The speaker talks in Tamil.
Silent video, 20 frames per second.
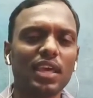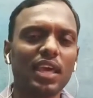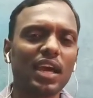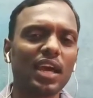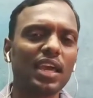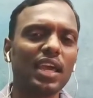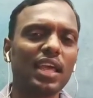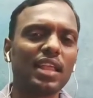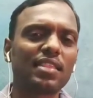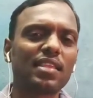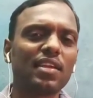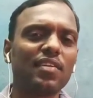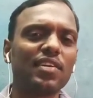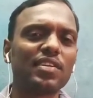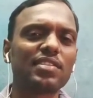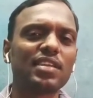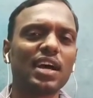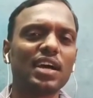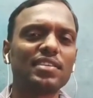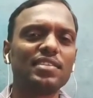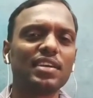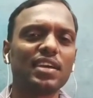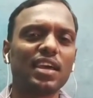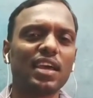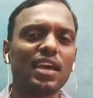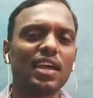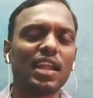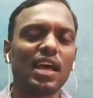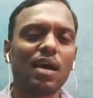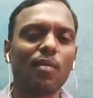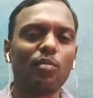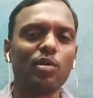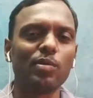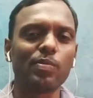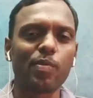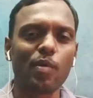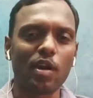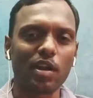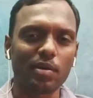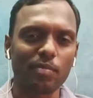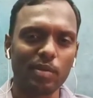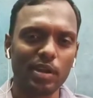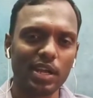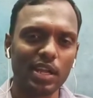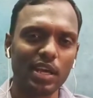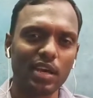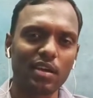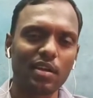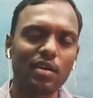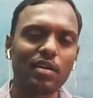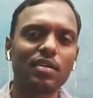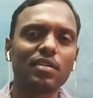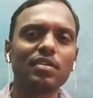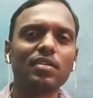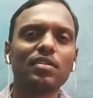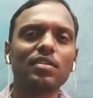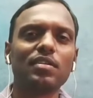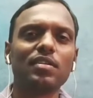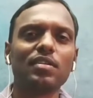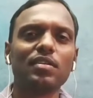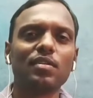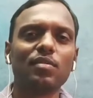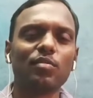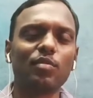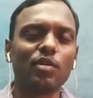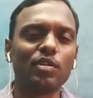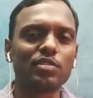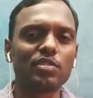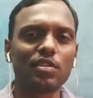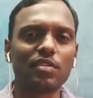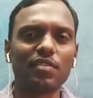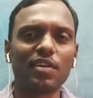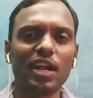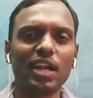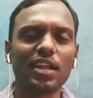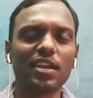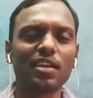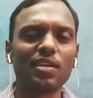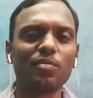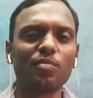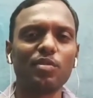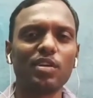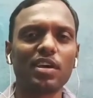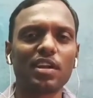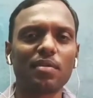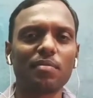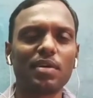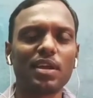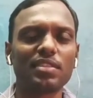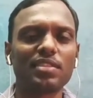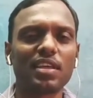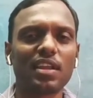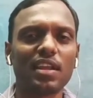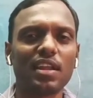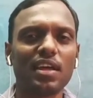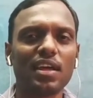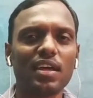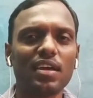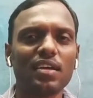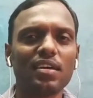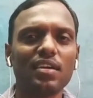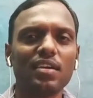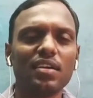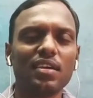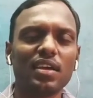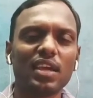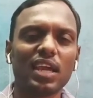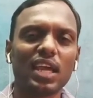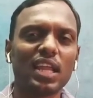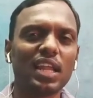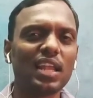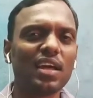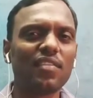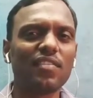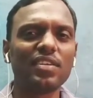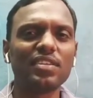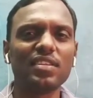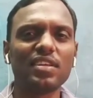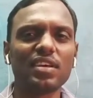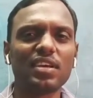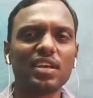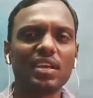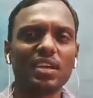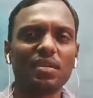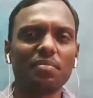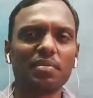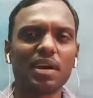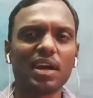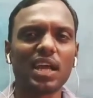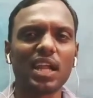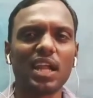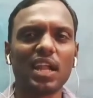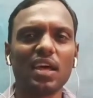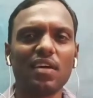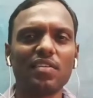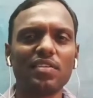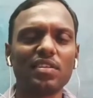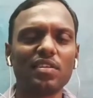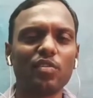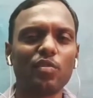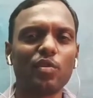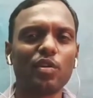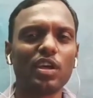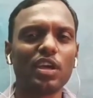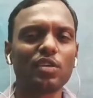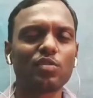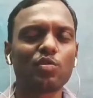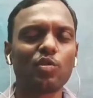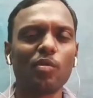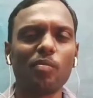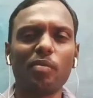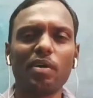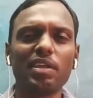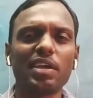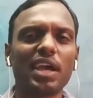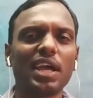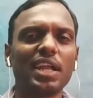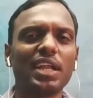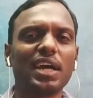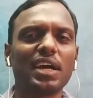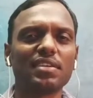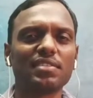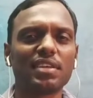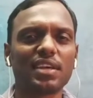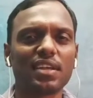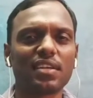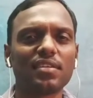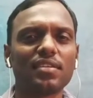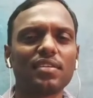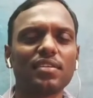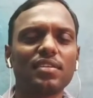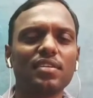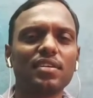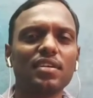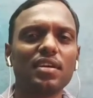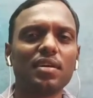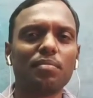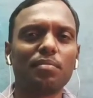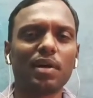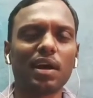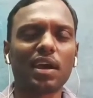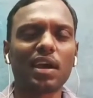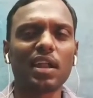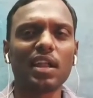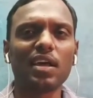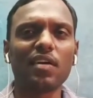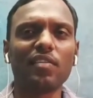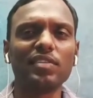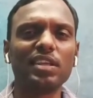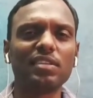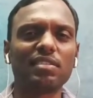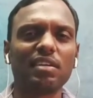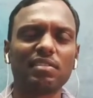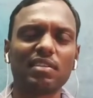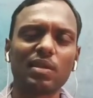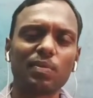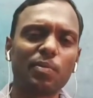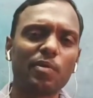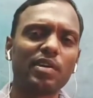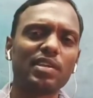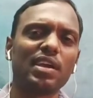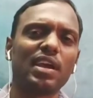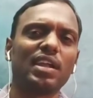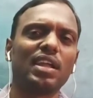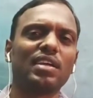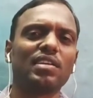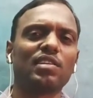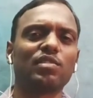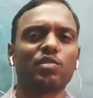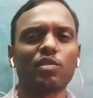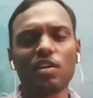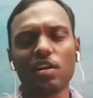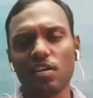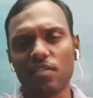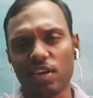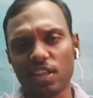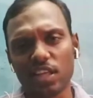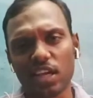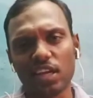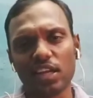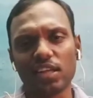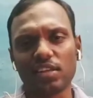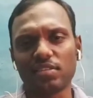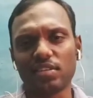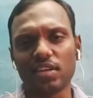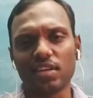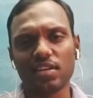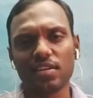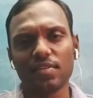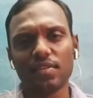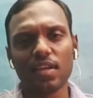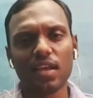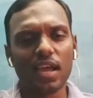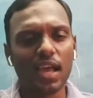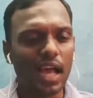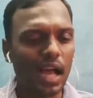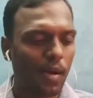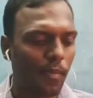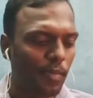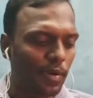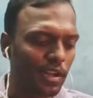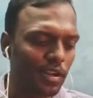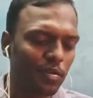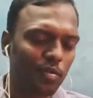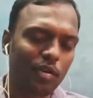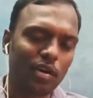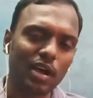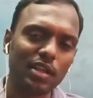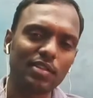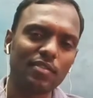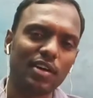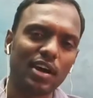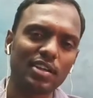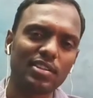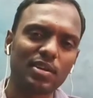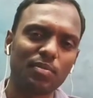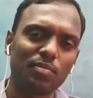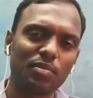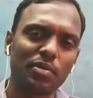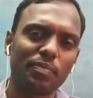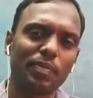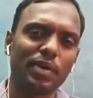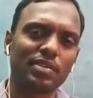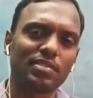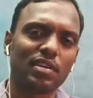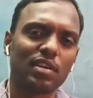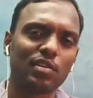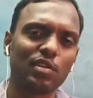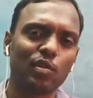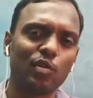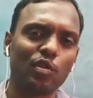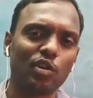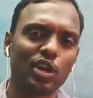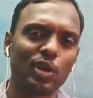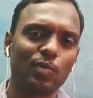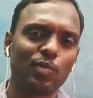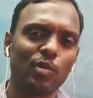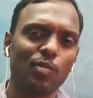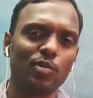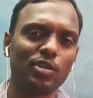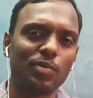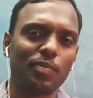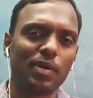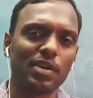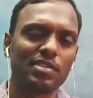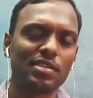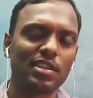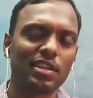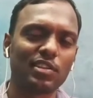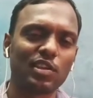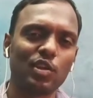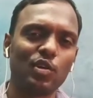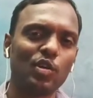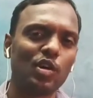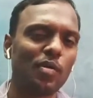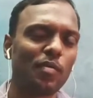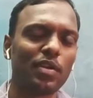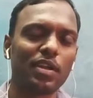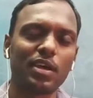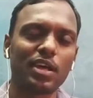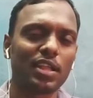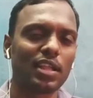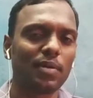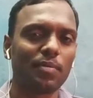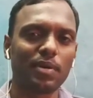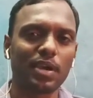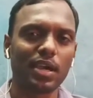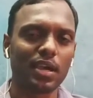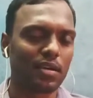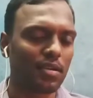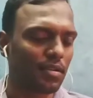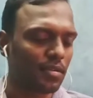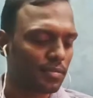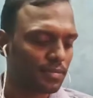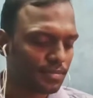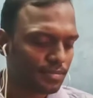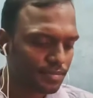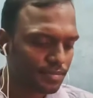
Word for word: ஏங்க எத்தனை வருஷம் ஆச்சுங்க நாமளும் போராட்டம் பண்ணிட்டே இருக்கிறோம் ஒருத்தரும் வாழ்க்கையில் முன்னேற மாதிரி தெரில எல்லாம் வந்து மக்கள் எல்லாம் வந்து ஒரே சோம்பேறி ஆகிட்டாங்க சார் மக்கள்லாம் வந்து சந்தர்ப்பவாதி ஆகிட்டாங்க சுயநலவாதி ஆகிட்டாங்க சார் அப்படின்னு உட்காந்து வாட்ஸ்அப்பில் பேசுகிறதும் ரோட்டில் போகும்போது பேசிட்டு எத்தனையோ பேர் இருக்கிறது நம்ம கேட்குறோம்